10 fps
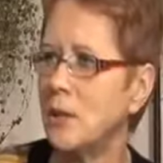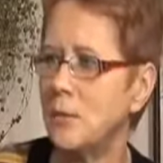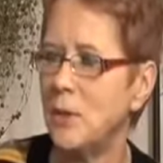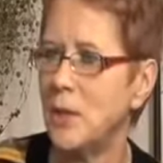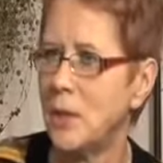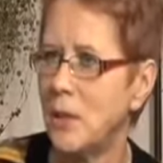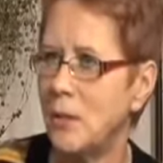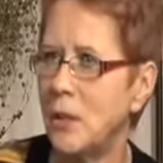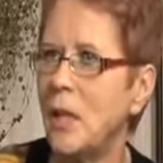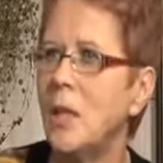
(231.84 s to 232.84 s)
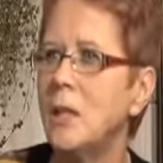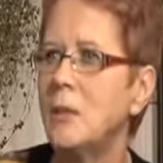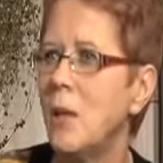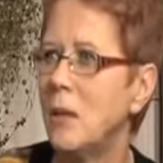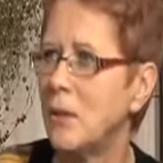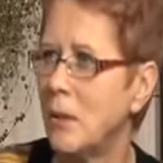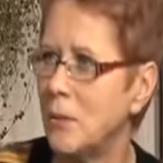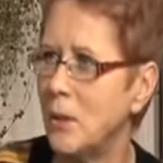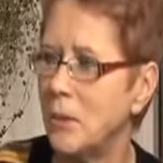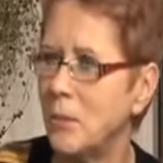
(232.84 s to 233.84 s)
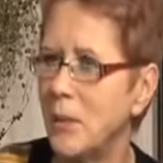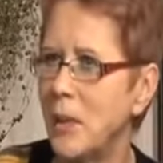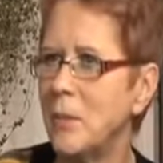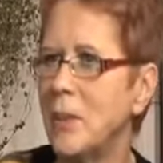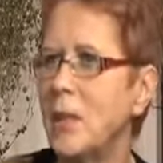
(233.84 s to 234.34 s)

jest wyniszczony i ma ogromne problemy.